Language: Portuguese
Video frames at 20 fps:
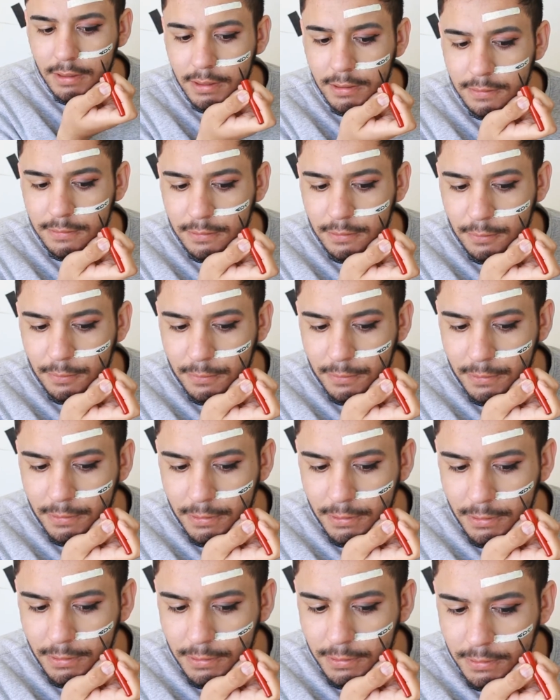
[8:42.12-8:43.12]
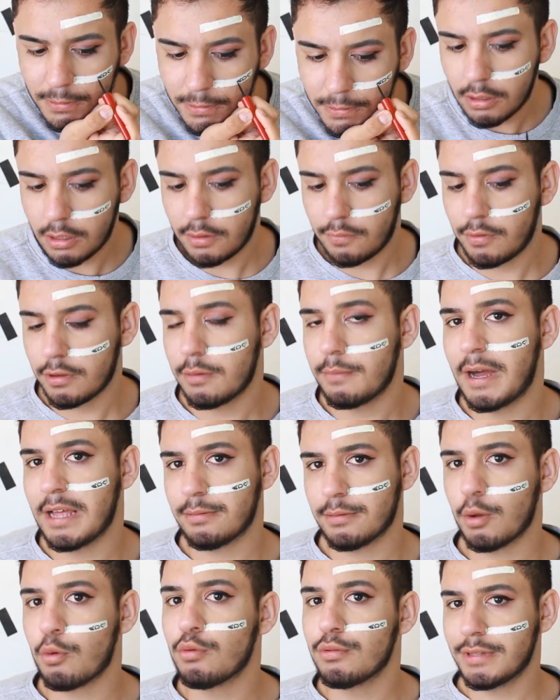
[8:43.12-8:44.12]
Esse não rolou. Ó, foi o
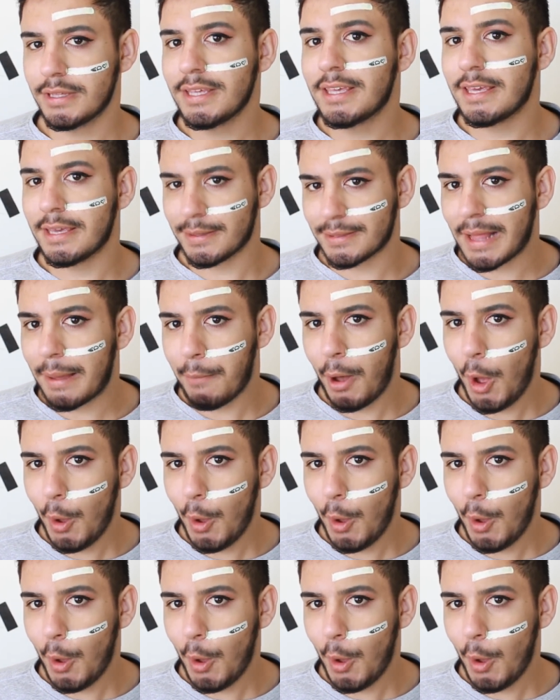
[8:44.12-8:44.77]
máximo que eu consegui, tá